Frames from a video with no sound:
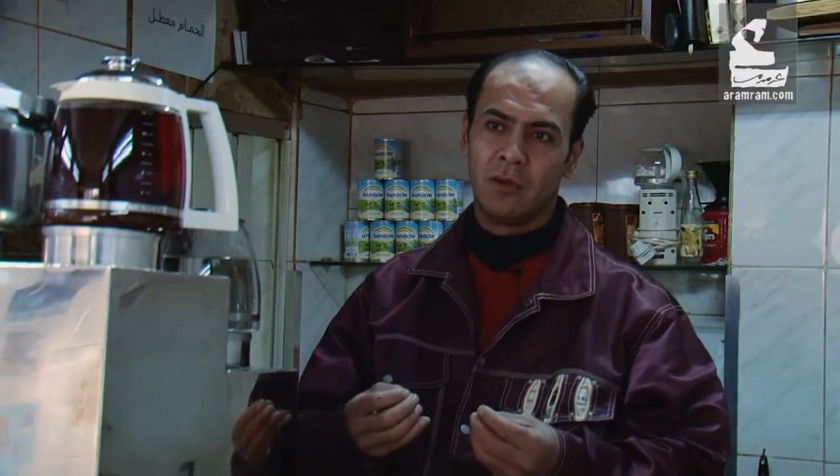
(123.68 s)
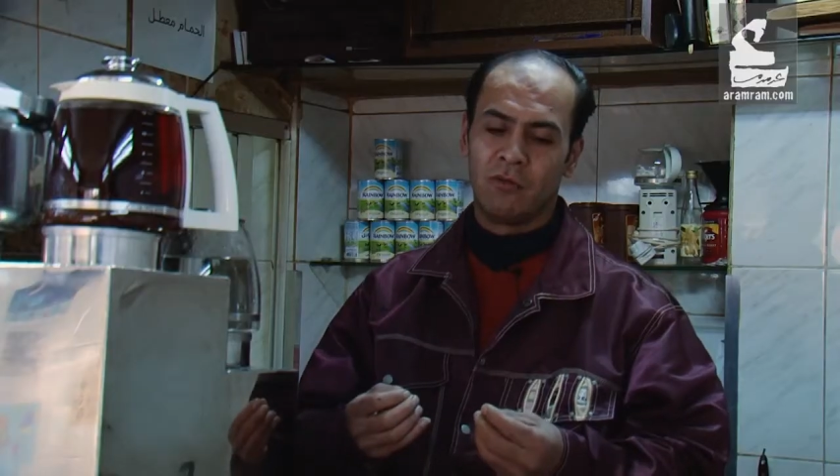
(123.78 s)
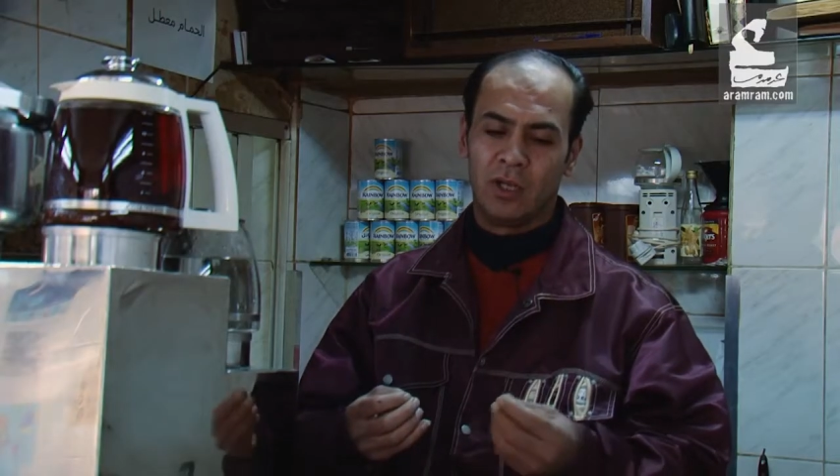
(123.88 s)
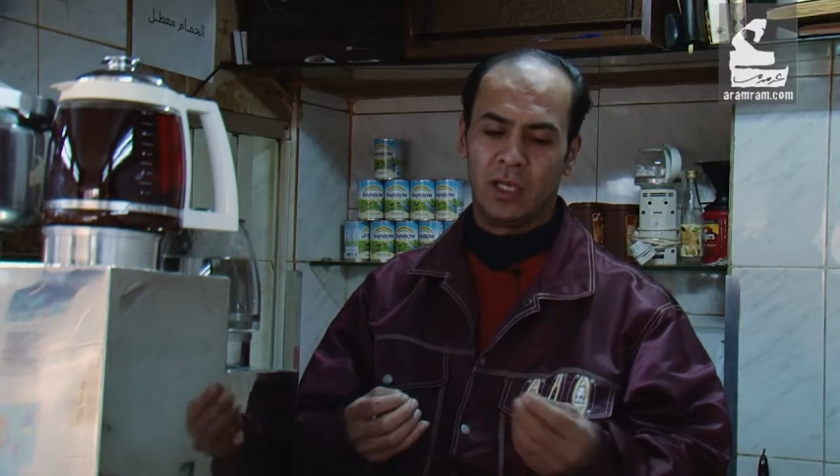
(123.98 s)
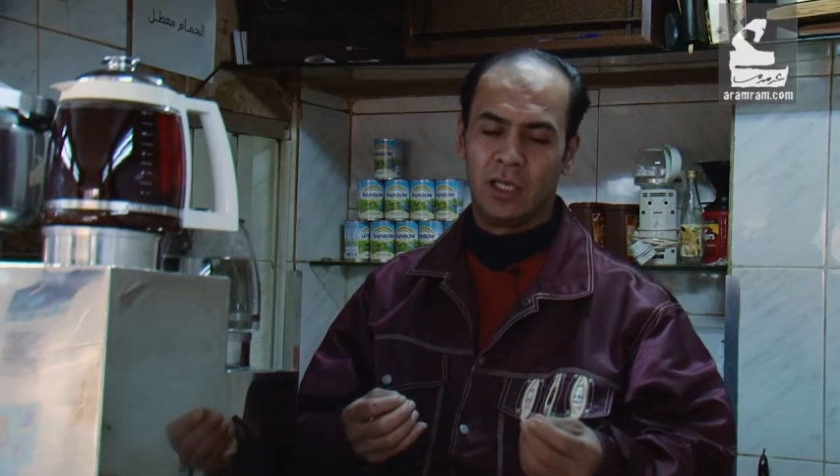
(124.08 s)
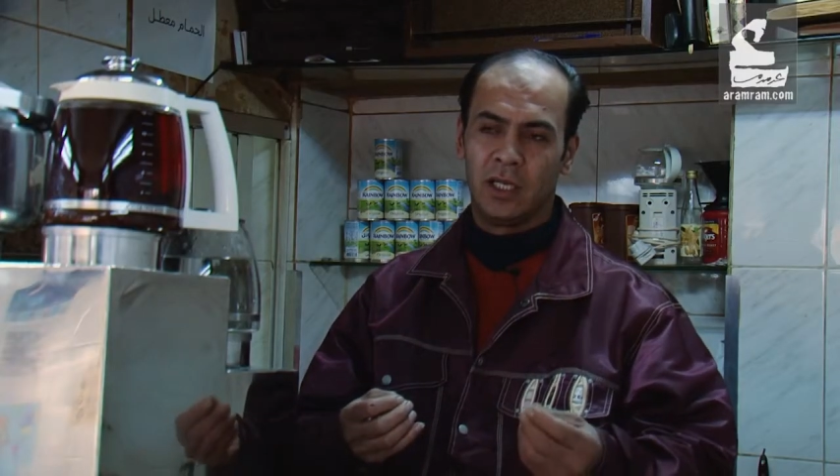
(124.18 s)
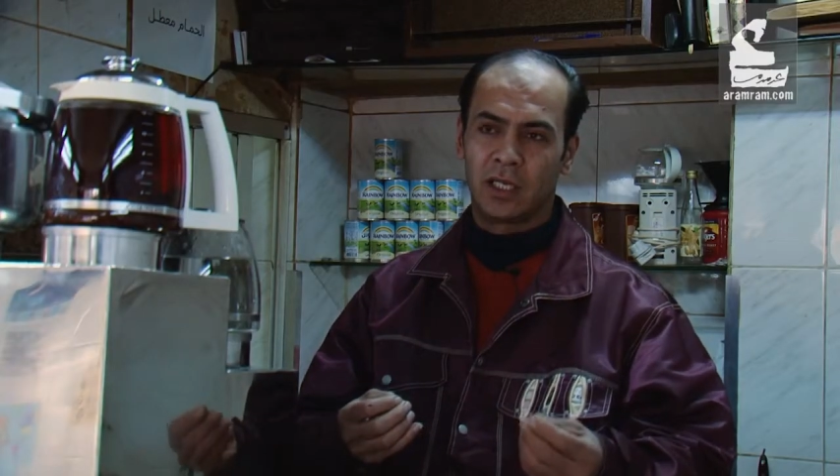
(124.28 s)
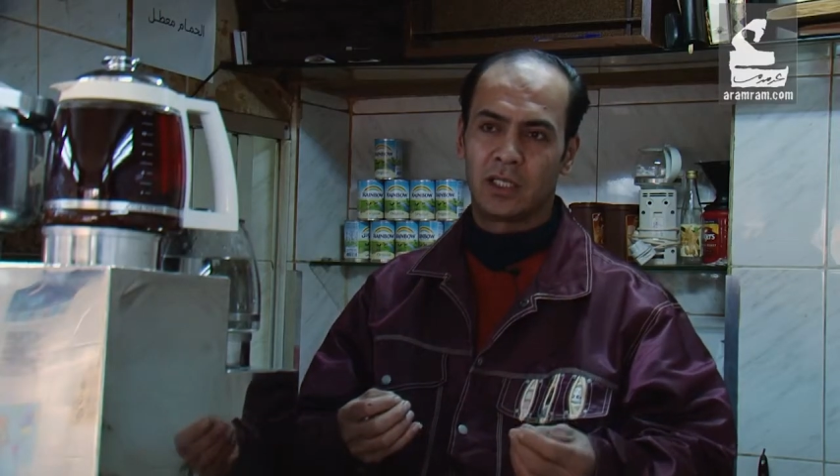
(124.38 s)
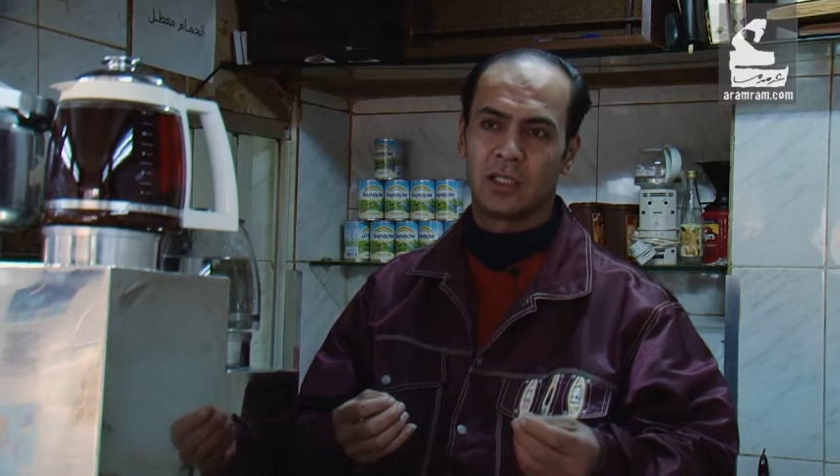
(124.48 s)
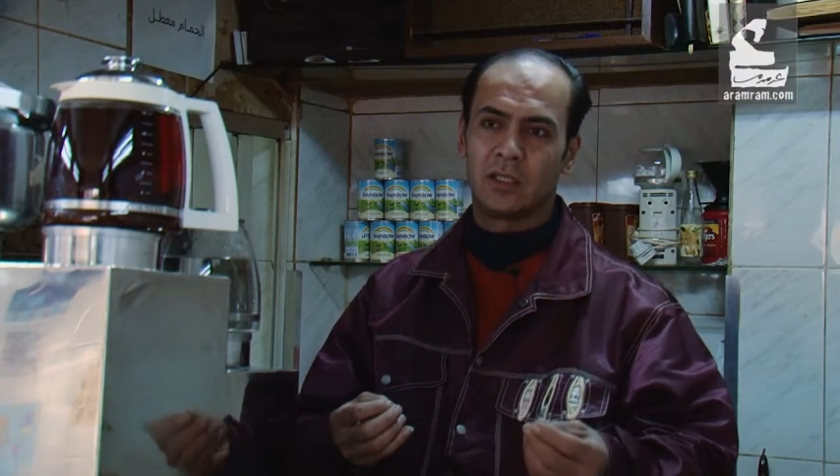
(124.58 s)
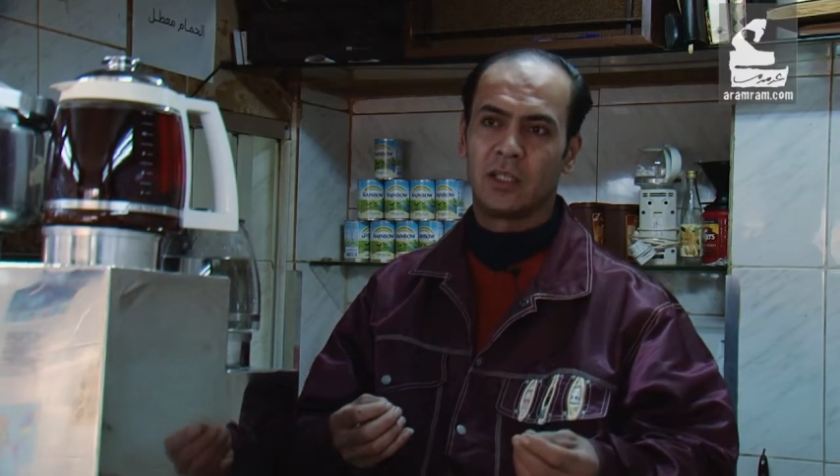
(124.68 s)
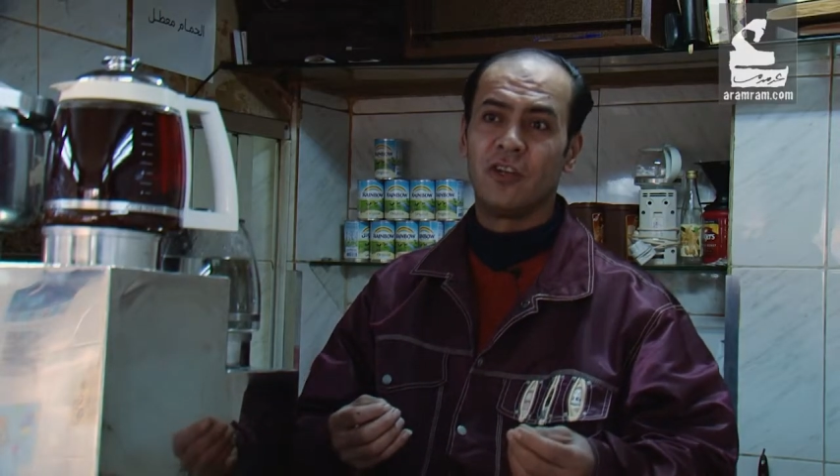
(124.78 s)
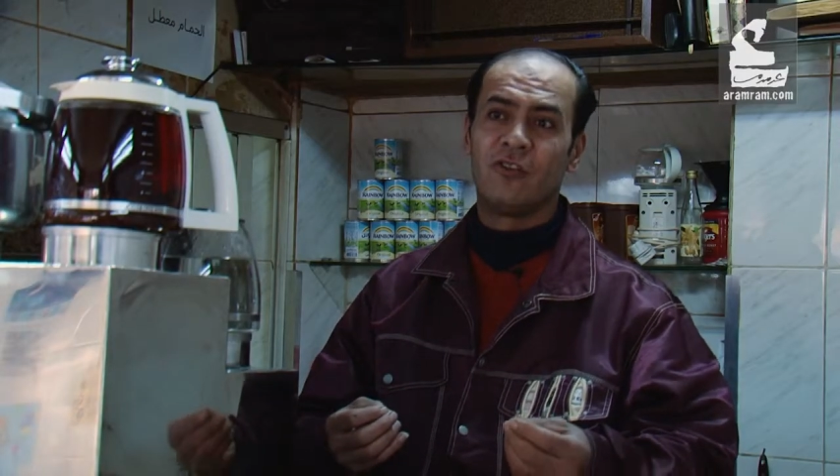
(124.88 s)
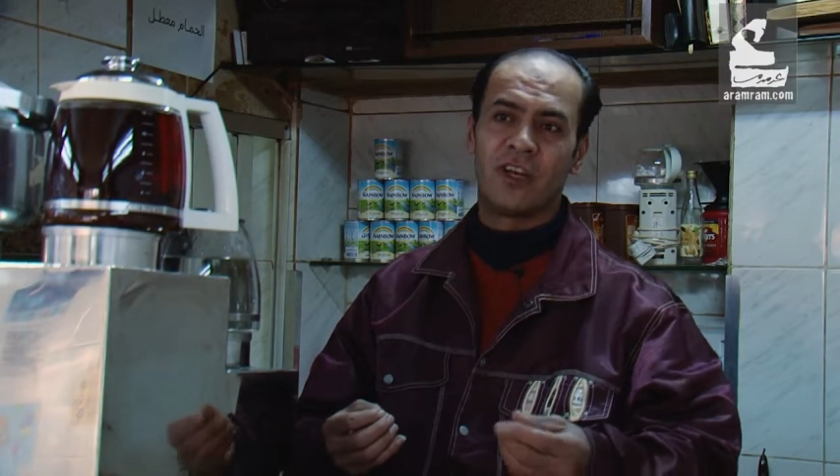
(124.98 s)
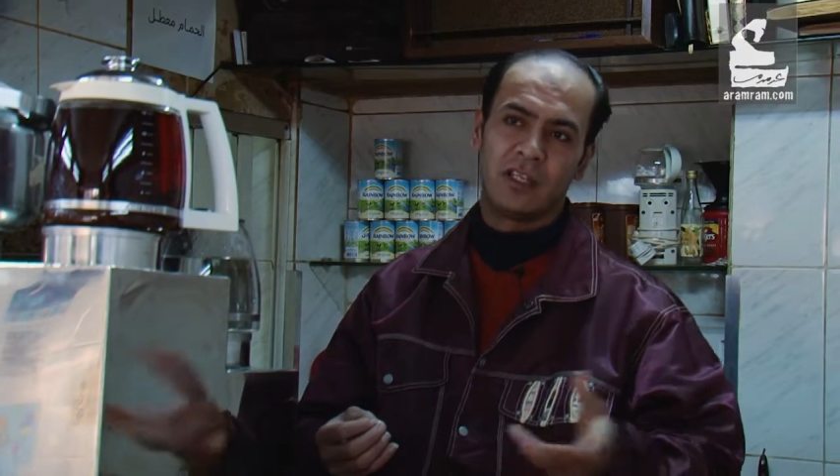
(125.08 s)
في انك
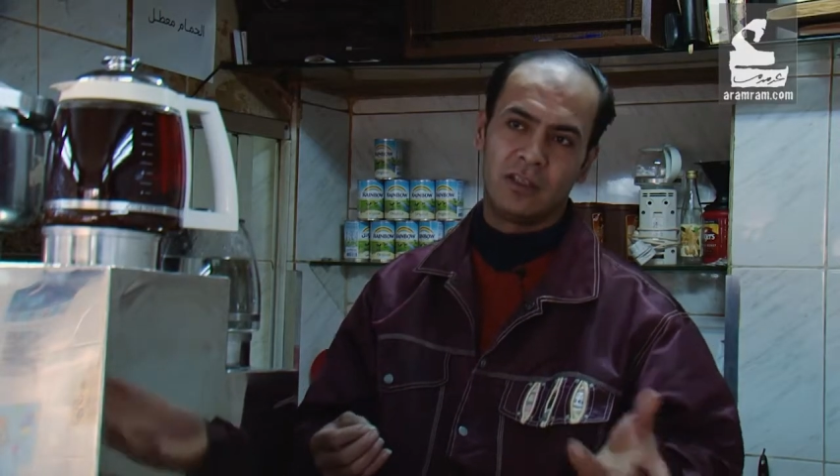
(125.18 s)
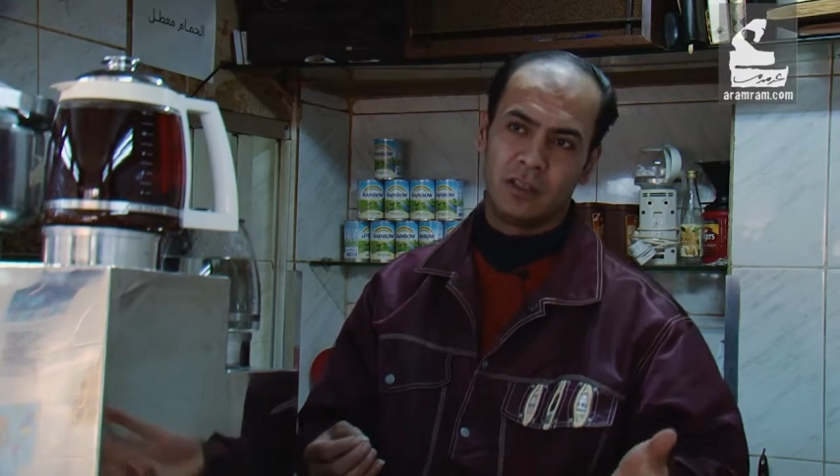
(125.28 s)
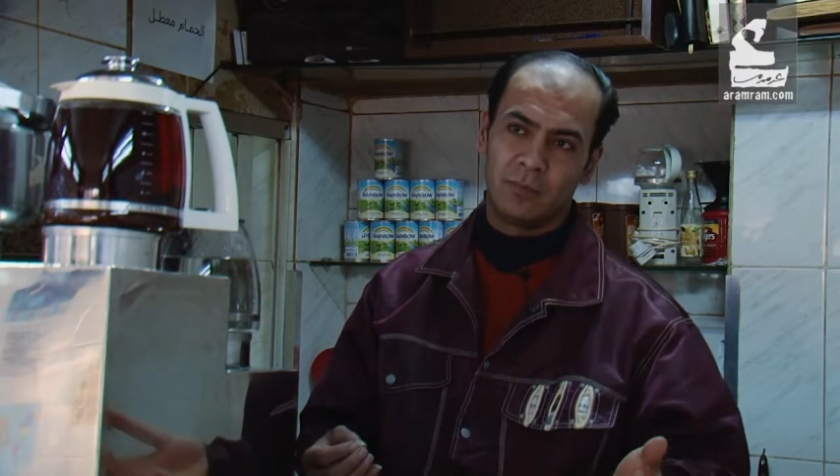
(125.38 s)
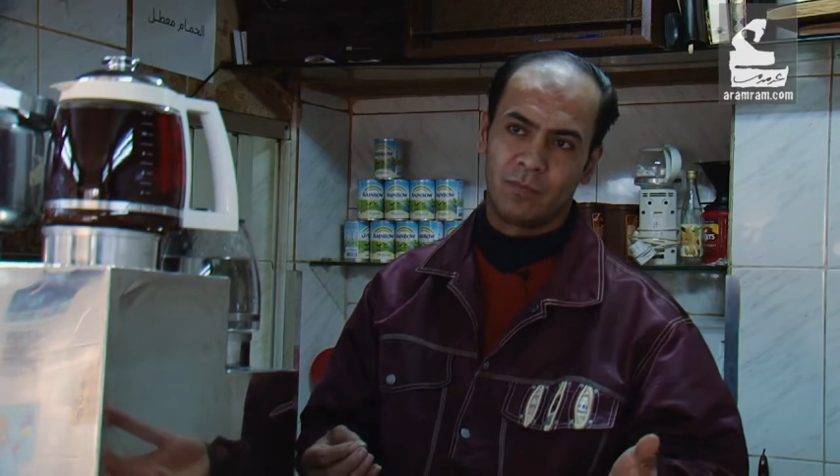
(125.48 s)
تنفرد